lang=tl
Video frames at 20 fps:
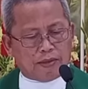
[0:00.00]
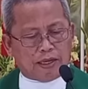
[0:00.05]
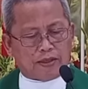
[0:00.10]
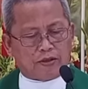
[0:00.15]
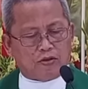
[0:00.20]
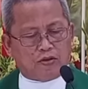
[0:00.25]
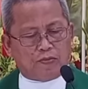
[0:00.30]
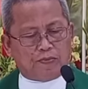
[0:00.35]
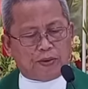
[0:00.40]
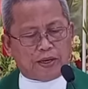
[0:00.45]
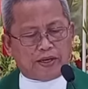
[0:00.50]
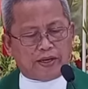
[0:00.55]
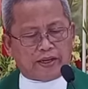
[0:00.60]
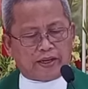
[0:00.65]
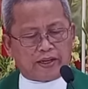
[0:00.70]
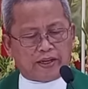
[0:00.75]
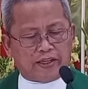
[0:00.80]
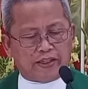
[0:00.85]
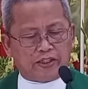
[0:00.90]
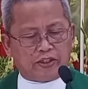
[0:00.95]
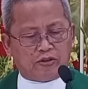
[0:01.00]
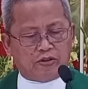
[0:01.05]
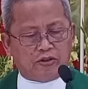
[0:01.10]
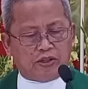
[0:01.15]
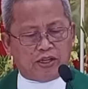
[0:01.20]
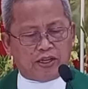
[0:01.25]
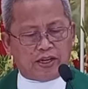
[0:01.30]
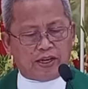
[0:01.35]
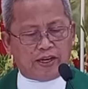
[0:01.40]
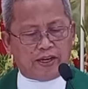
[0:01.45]
Matod pa ni Kristo
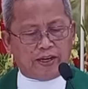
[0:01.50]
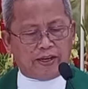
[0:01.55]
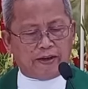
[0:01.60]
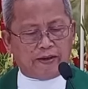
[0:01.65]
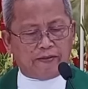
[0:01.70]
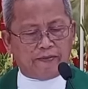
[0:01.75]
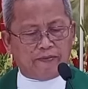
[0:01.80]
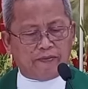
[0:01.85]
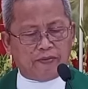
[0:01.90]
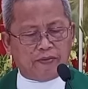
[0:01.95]
diri